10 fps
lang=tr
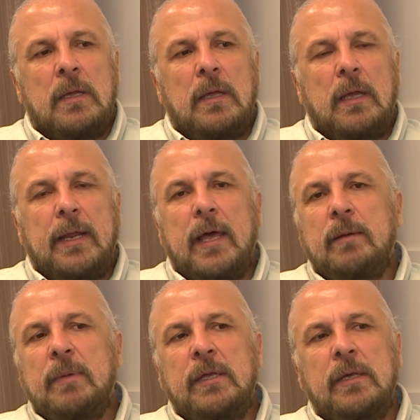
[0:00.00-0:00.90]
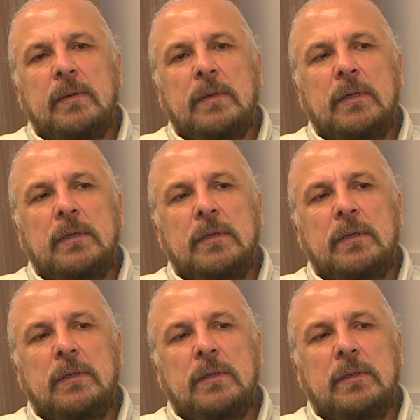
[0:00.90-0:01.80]
Yani Ermeni e,
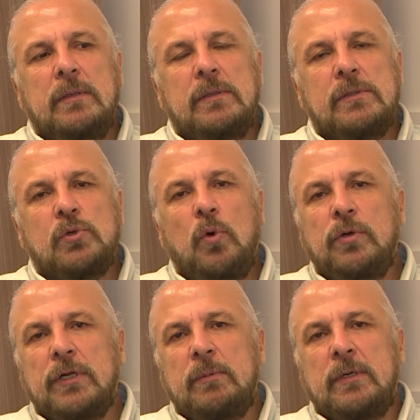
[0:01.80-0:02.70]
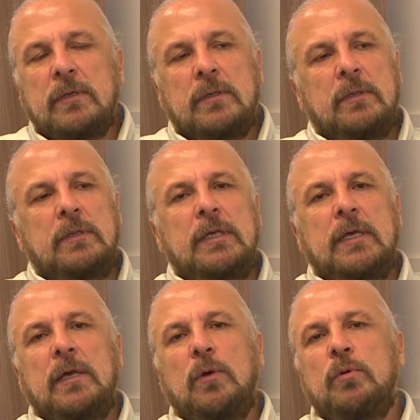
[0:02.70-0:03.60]
soykırımı
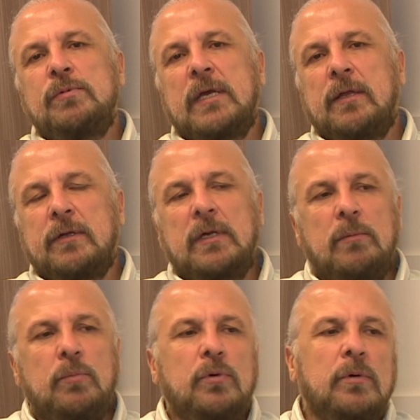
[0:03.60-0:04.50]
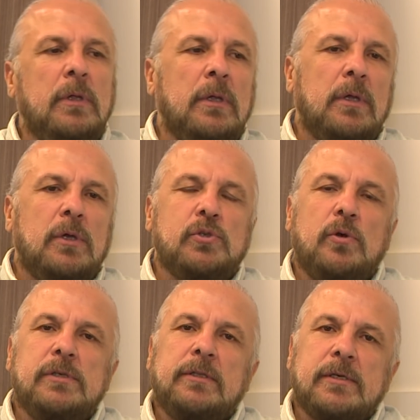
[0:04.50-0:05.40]
diye önümüze getirilen bu
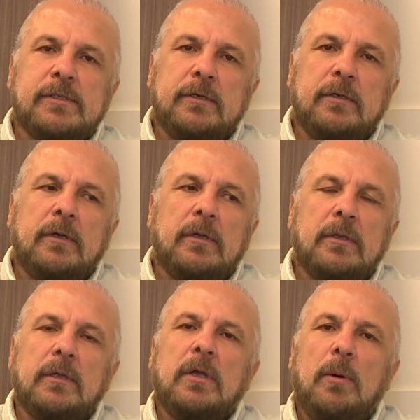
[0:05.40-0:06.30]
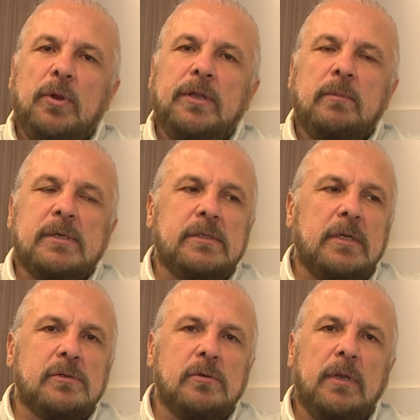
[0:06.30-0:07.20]
sözde tasarının kabul
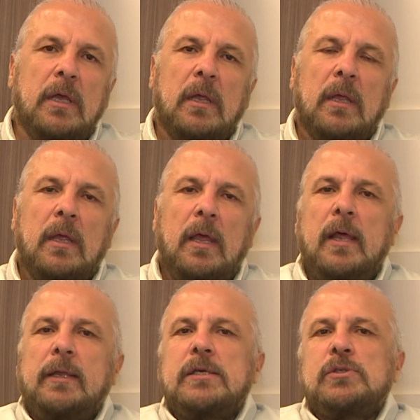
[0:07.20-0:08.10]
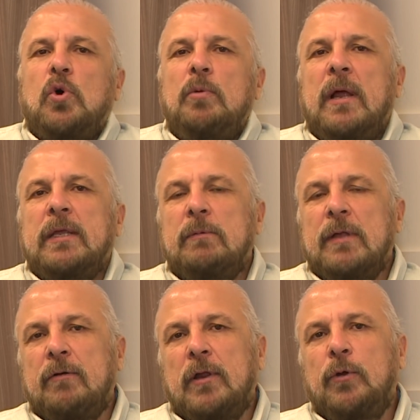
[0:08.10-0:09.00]
edilmesinden sonra herkes normal gibi
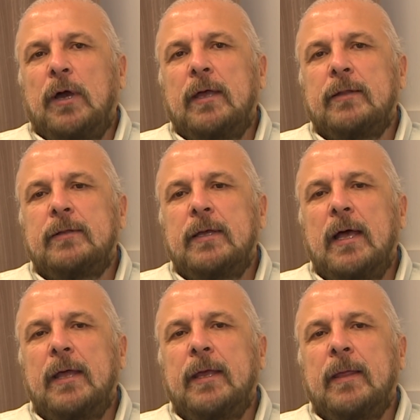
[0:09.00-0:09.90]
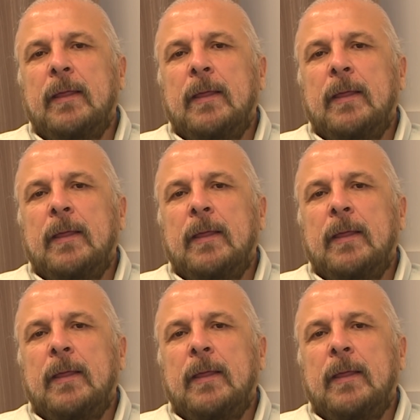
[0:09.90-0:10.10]
davranıyor hayatta. Yani